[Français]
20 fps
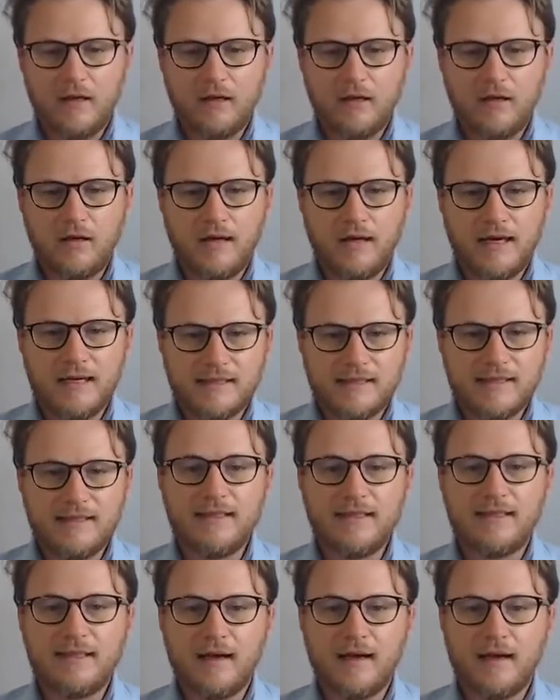euh,
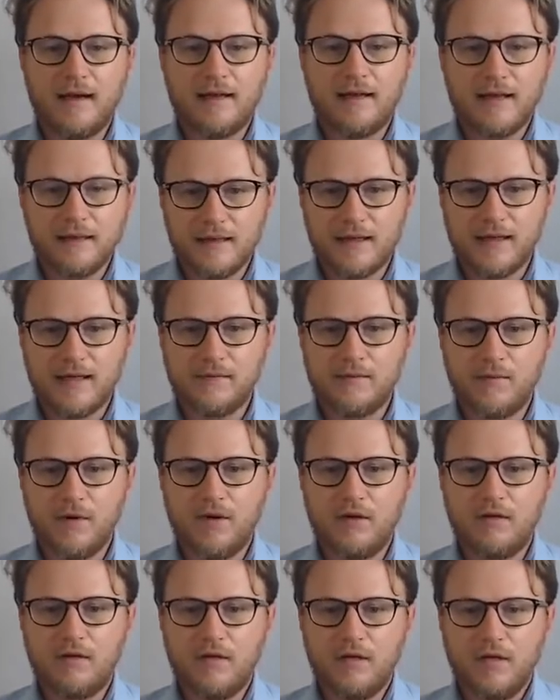ainsi qu'un
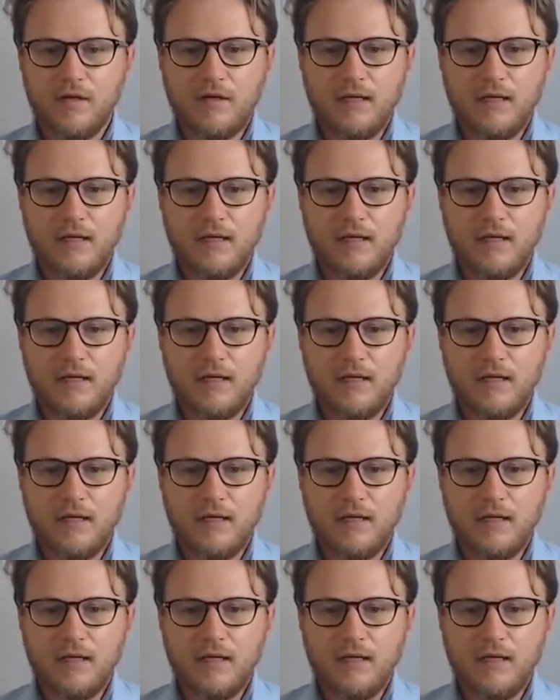intéressement